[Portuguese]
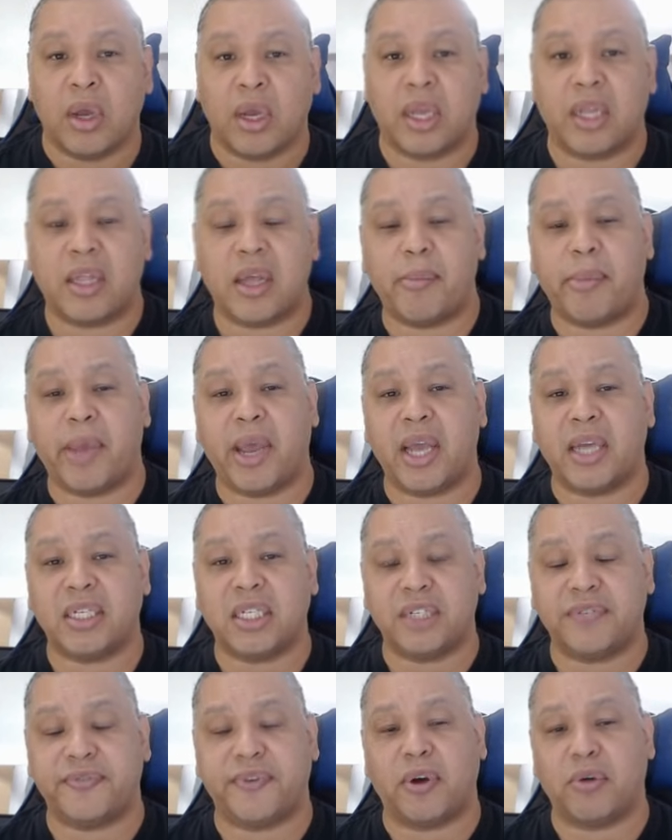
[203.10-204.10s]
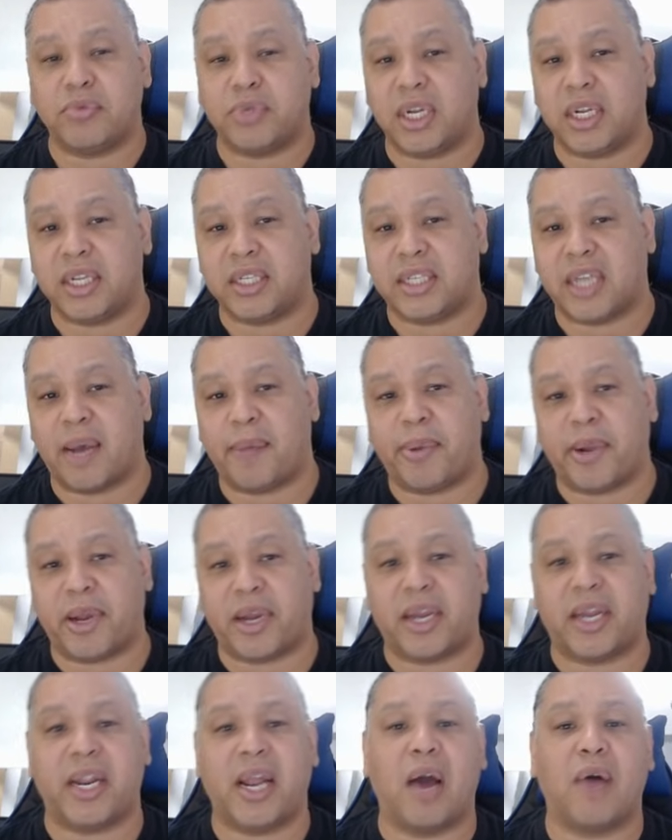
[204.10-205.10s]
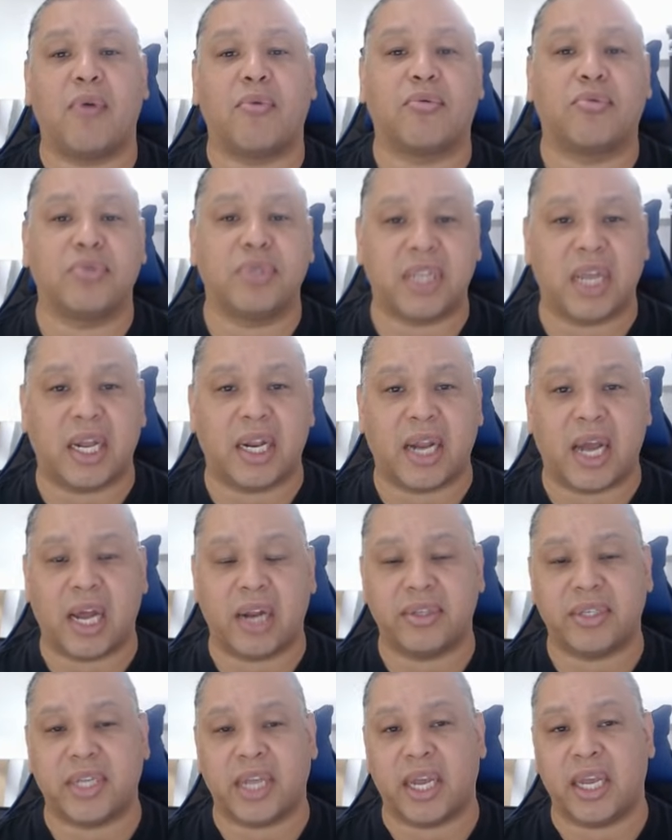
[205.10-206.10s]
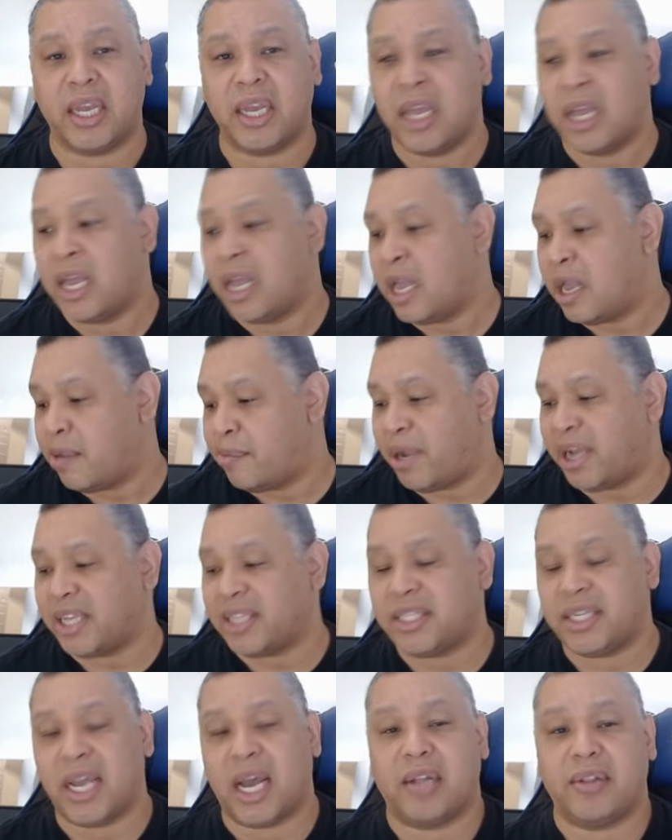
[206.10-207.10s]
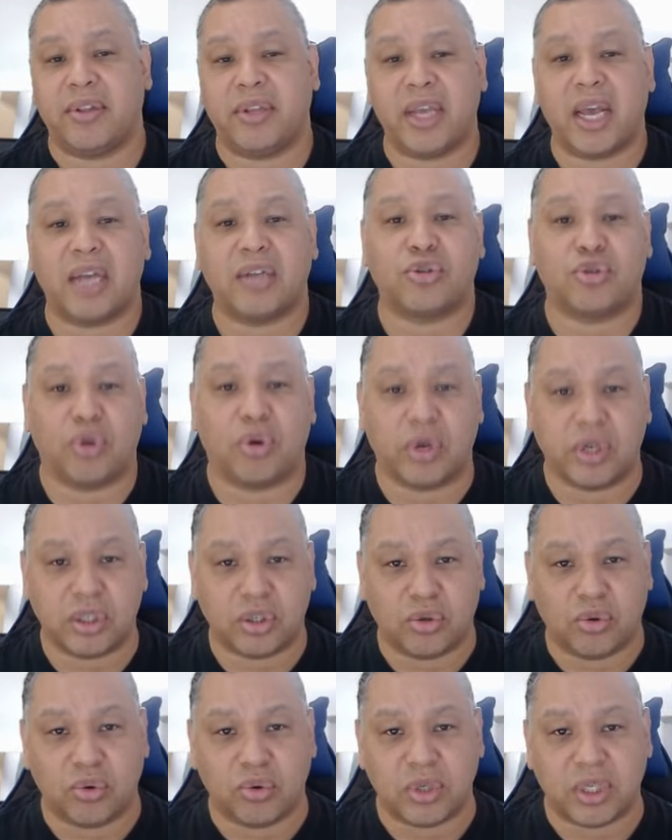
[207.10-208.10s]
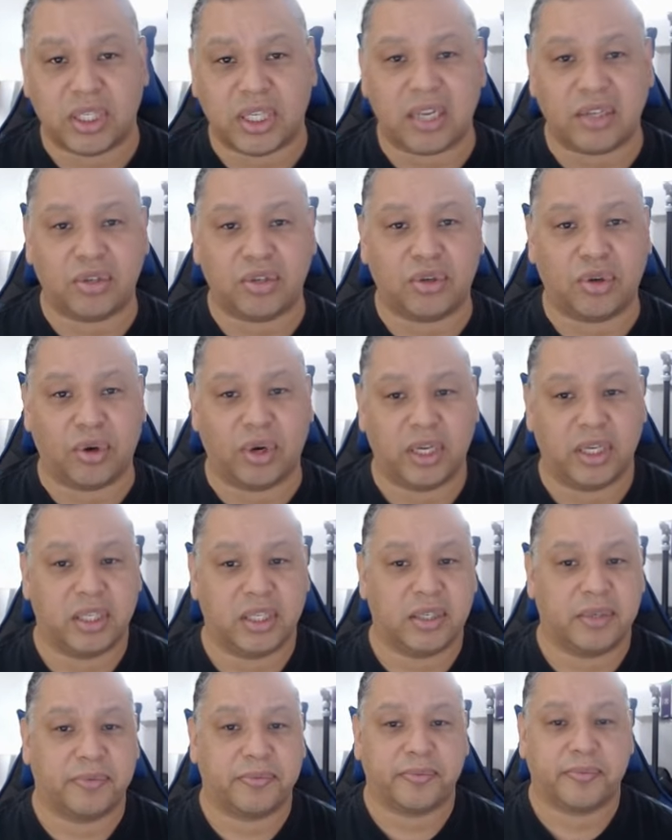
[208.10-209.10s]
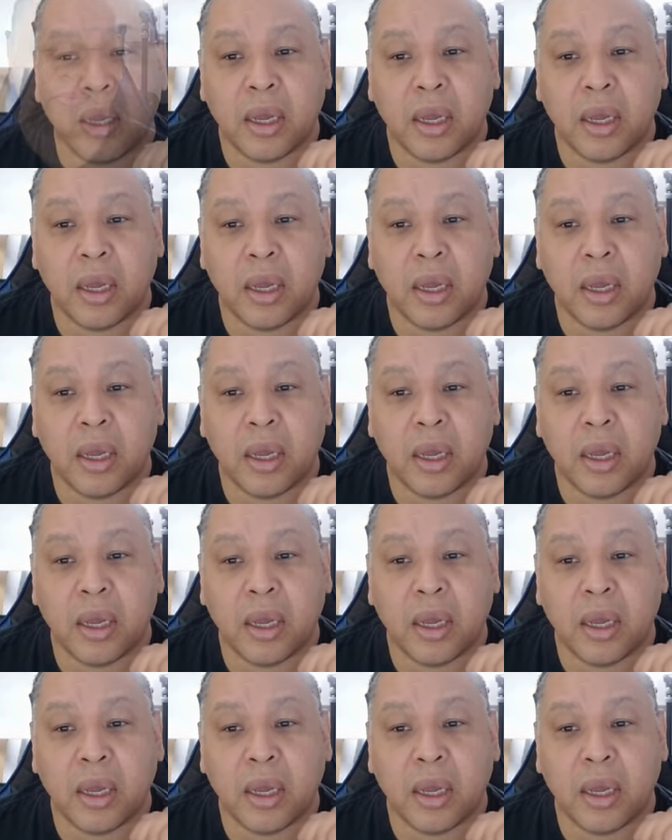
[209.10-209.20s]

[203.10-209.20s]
que também a gente vai utilizar para criar alguns cenários aí baseado em ações dos sensores.